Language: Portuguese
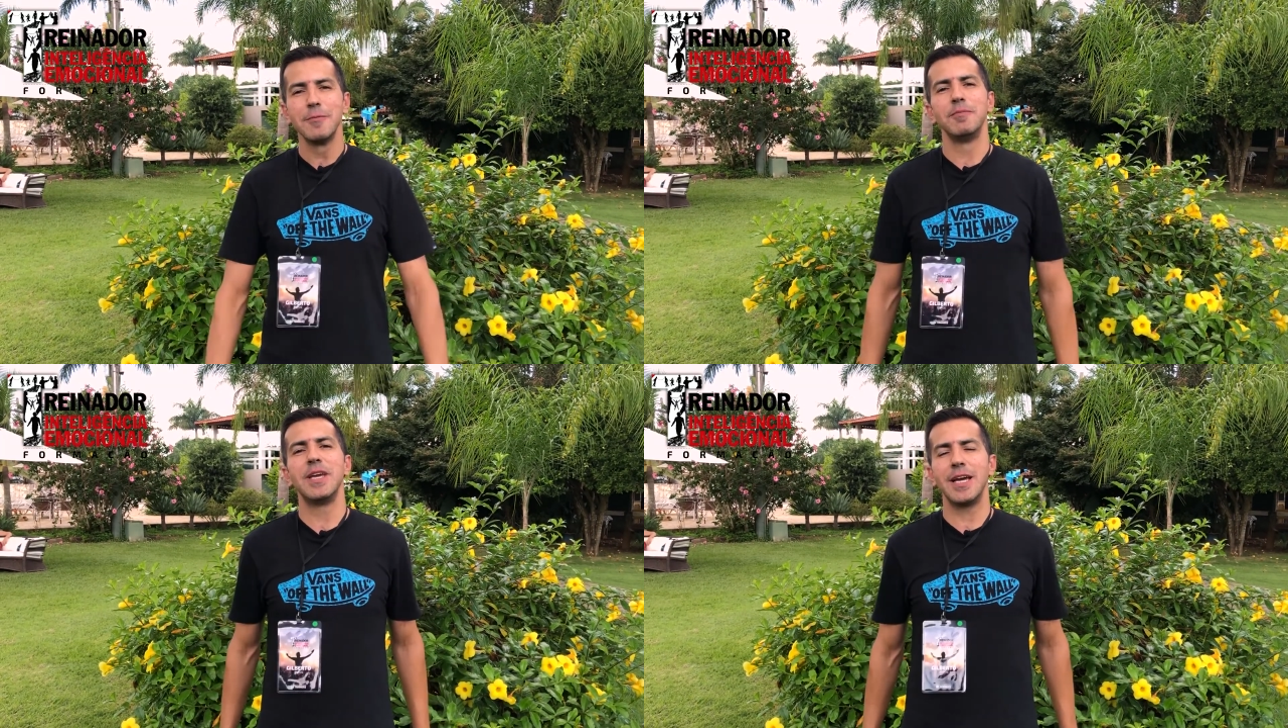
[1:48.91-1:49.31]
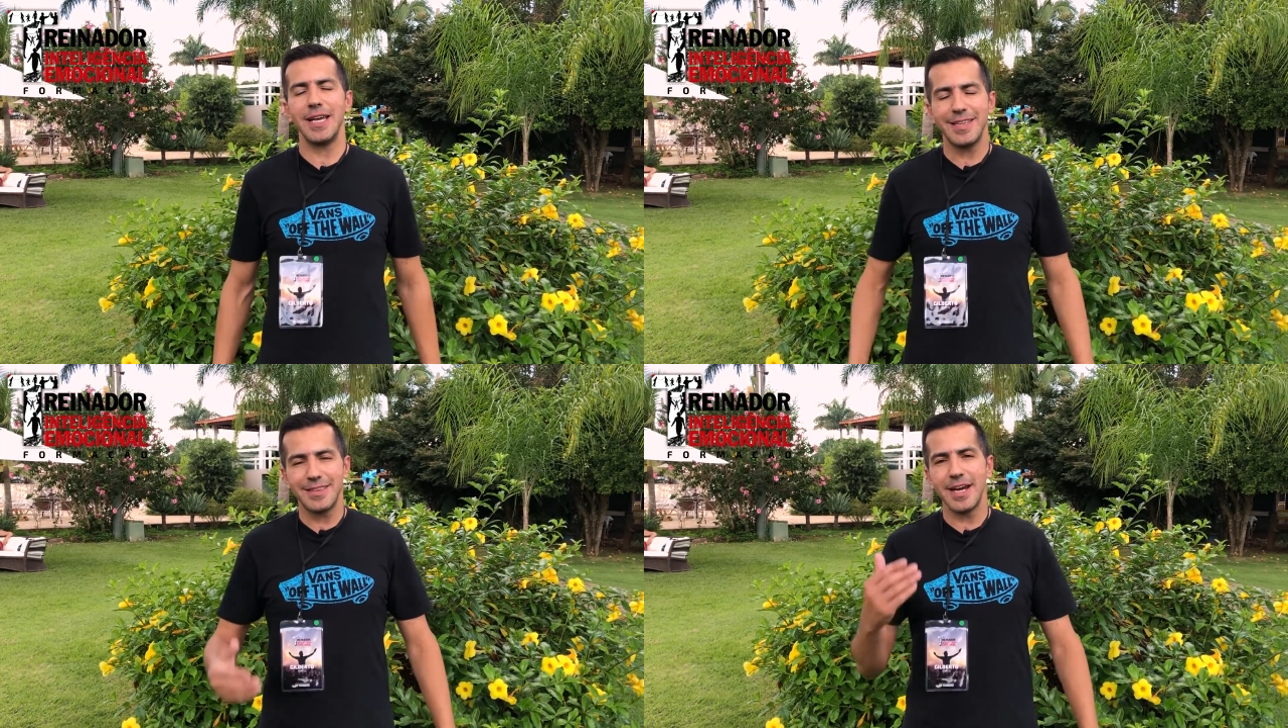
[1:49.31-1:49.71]
Minha
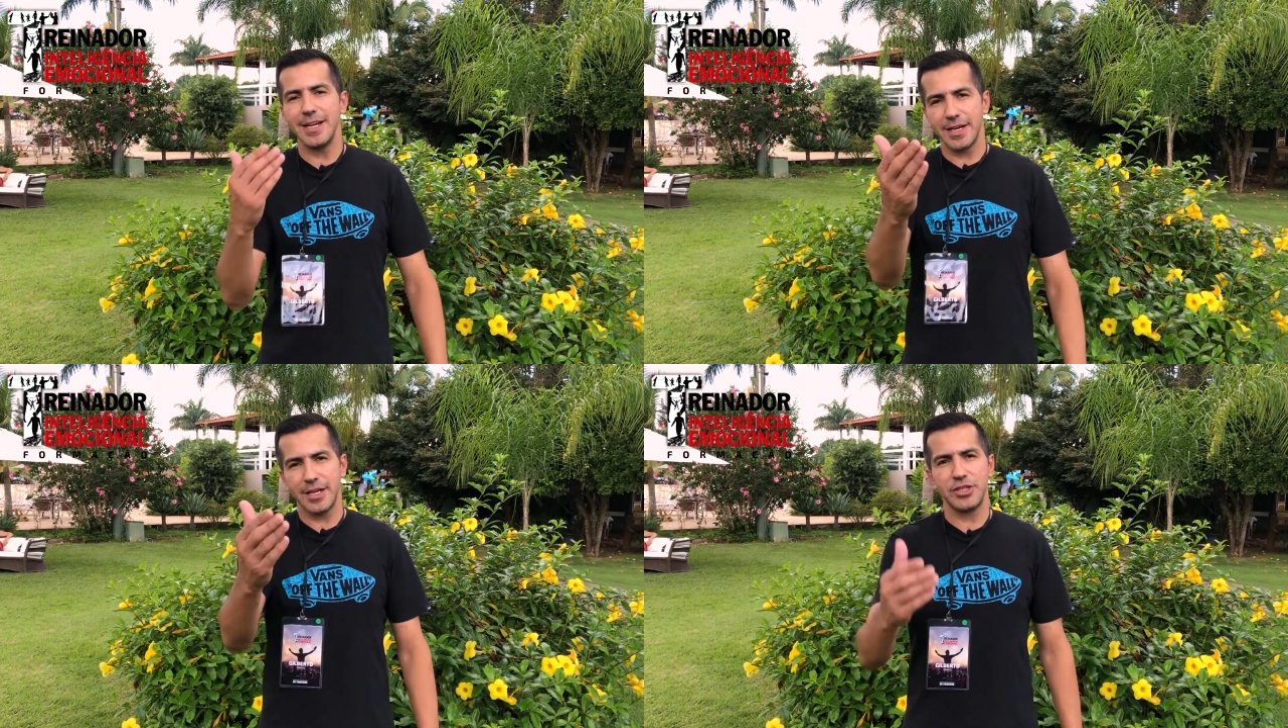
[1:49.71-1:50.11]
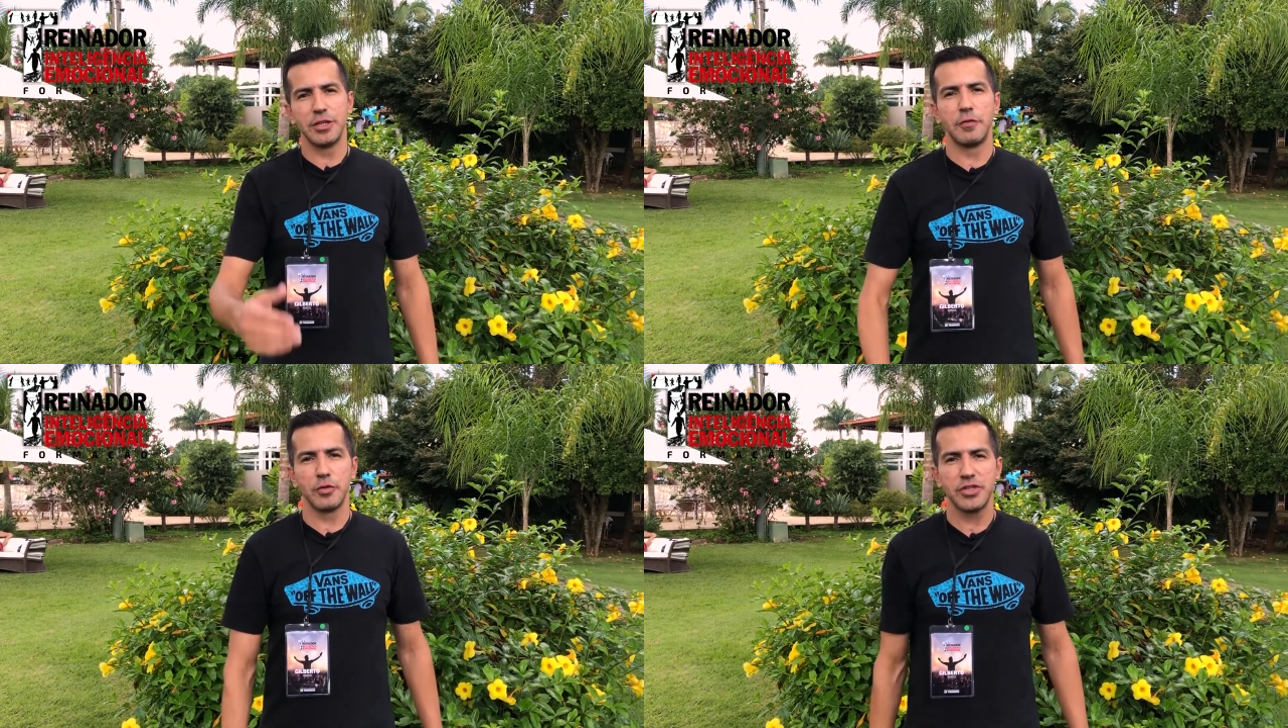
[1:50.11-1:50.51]
eterna
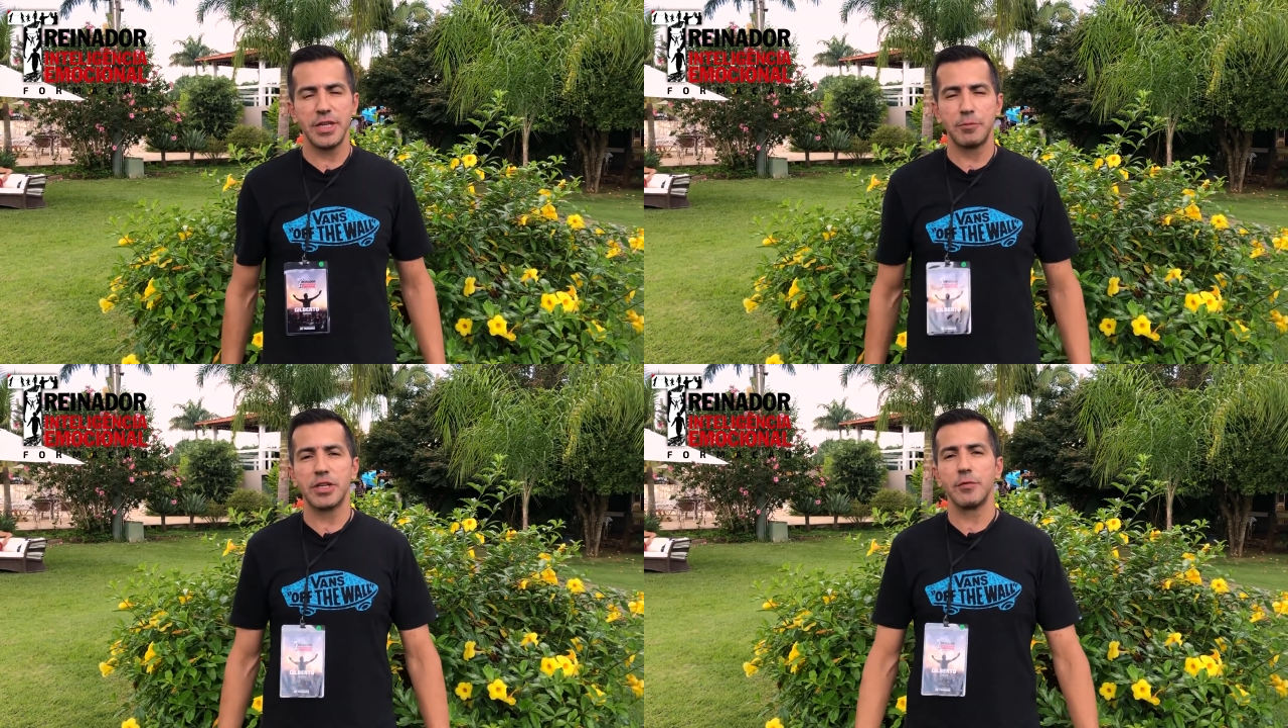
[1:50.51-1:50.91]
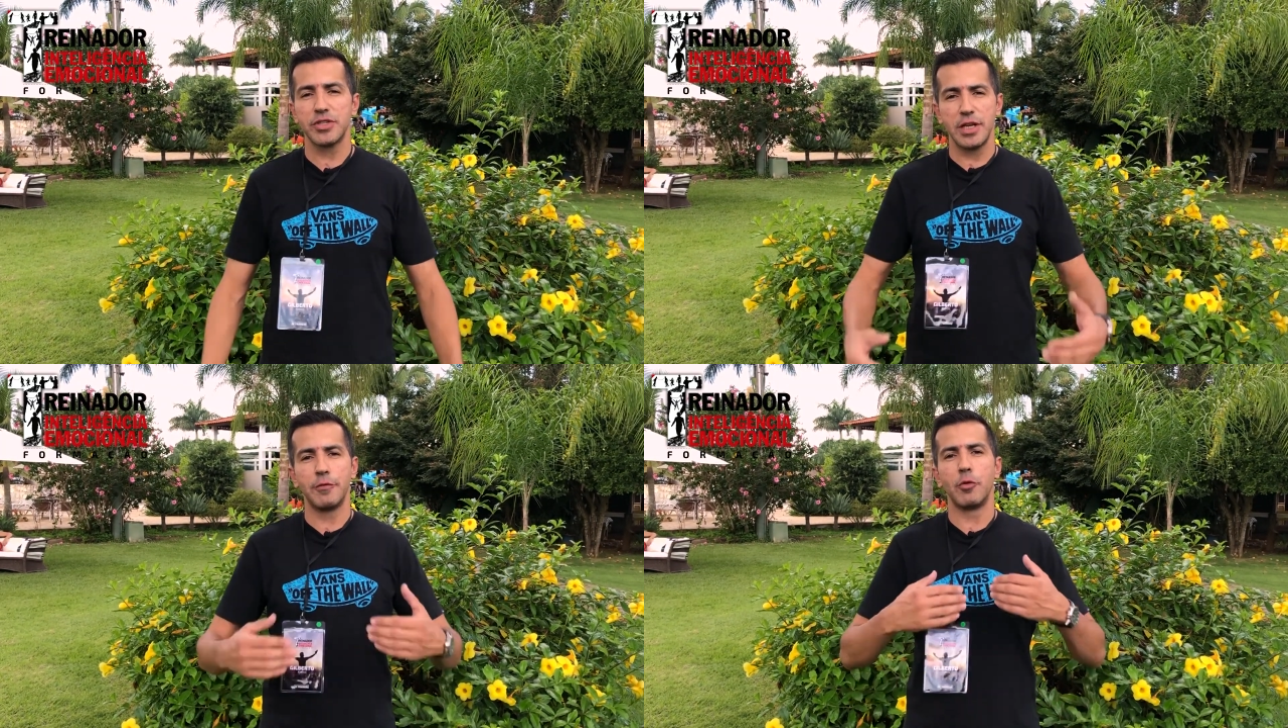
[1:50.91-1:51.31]
gratidão a você porque
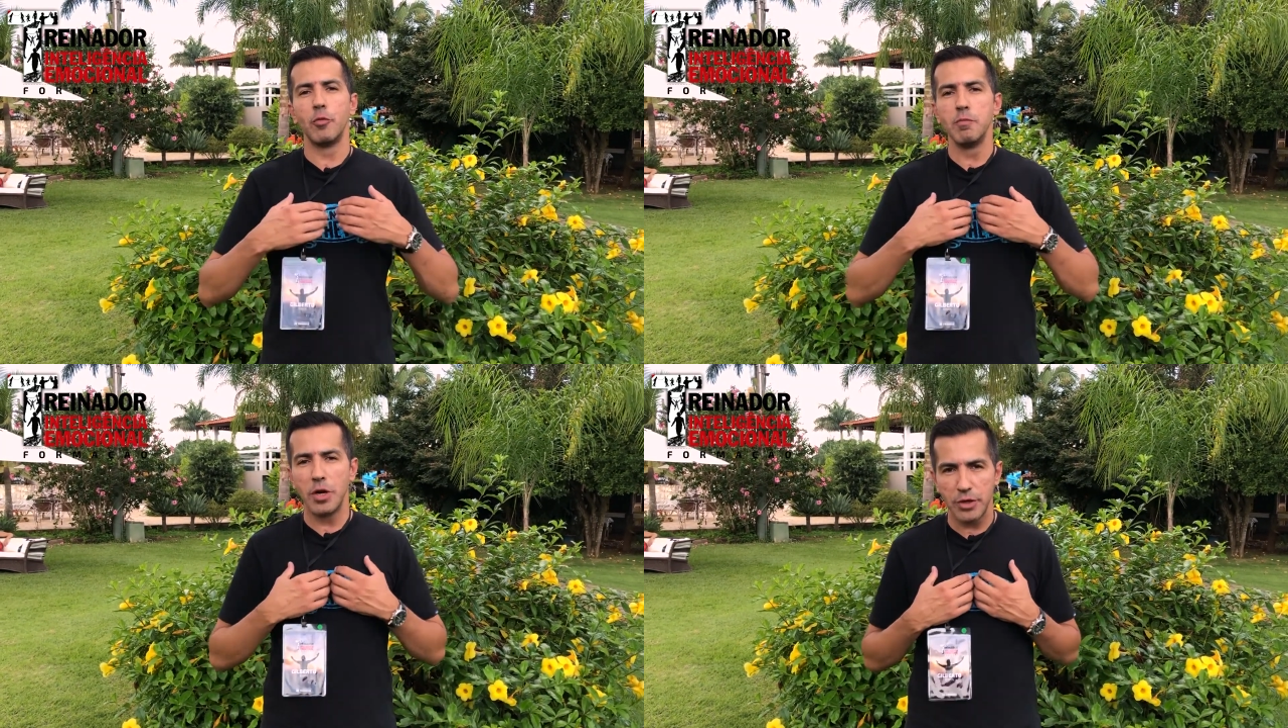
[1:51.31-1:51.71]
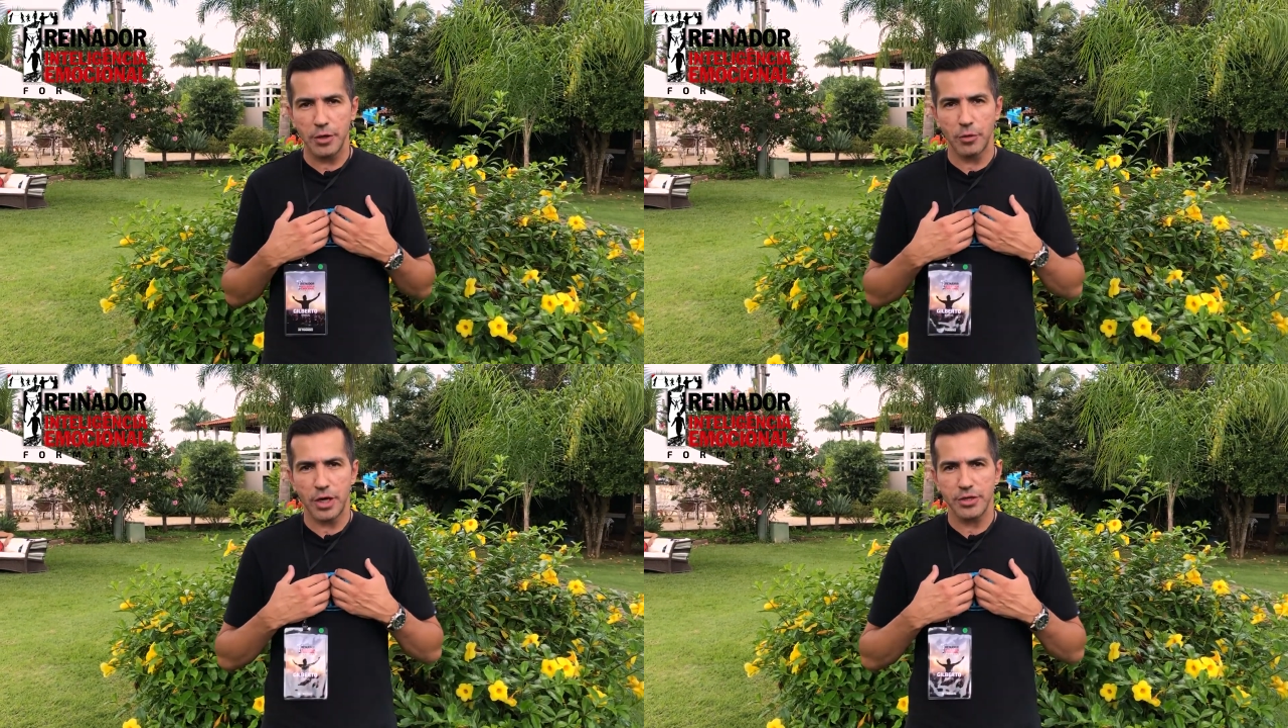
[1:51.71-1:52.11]
você levou o meu
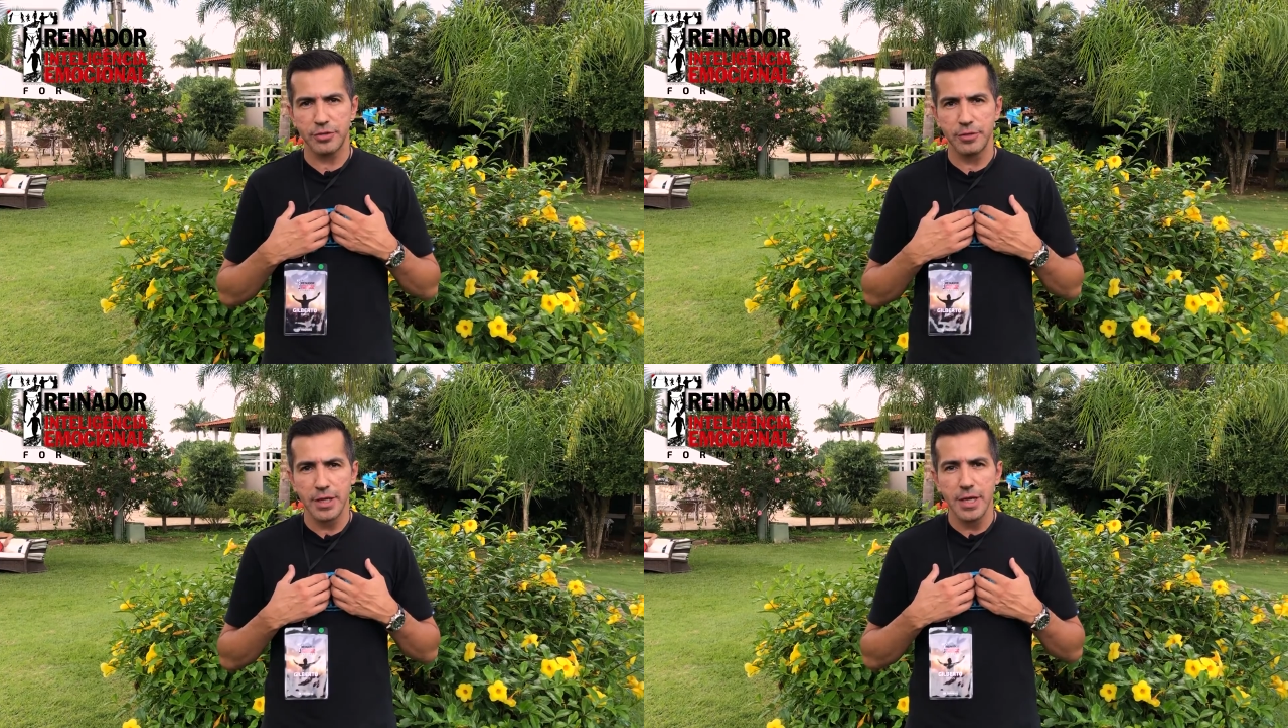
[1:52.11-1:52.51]
negócio